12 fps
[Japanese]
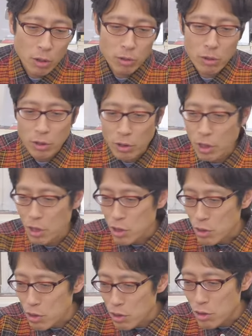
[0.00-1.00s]
だったらね、
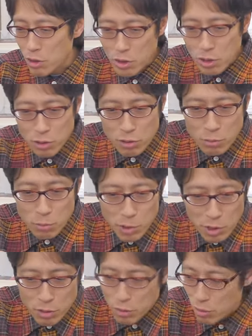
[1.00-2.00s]
新自由
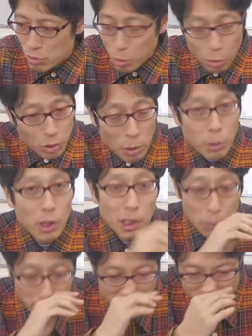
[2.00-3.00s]
民主党でも何
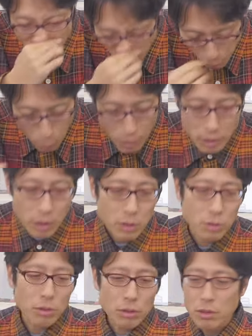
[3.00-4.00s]
でもいいんですけども、だから
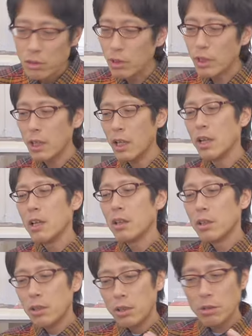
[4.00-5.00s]
そういうようなね、
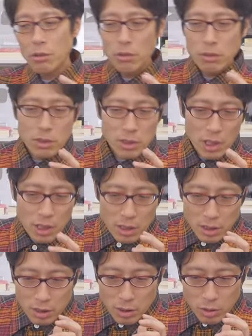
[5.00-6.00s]
共
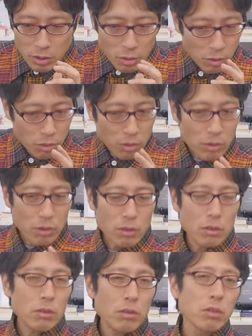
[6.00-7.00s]
産党
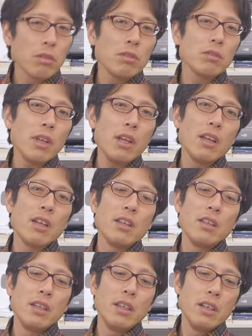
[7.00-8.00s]
というね、
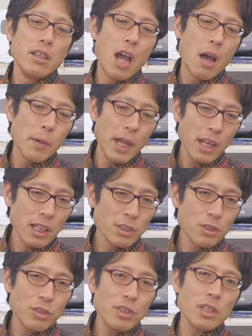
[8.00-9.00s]
名前が
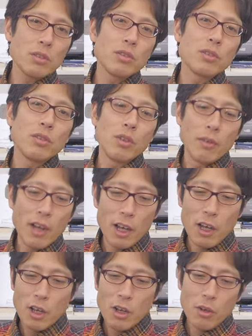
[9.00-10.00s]
ついてるっていうの
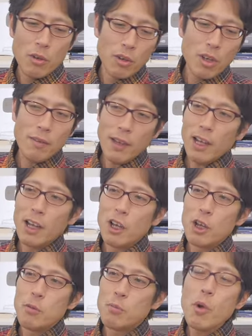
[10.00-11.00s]
は、これは
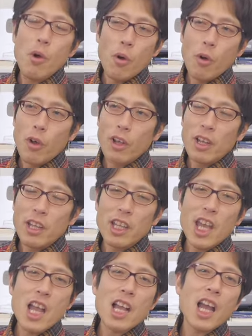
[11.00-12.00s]
もう
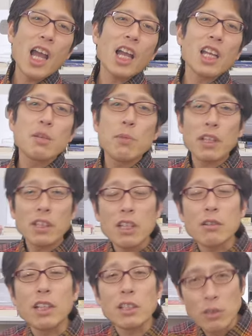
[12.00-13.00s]
限界が決まって
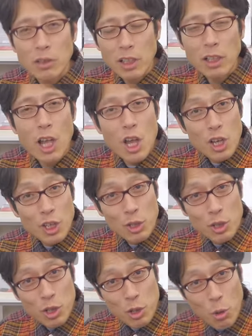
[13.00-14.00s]
るわけですよ。だって
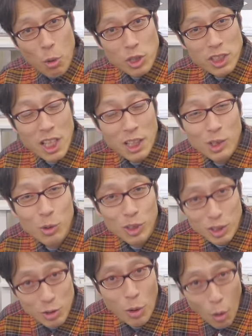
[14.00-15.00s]
共産党
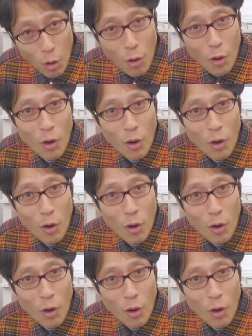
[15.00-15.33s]
ですよ。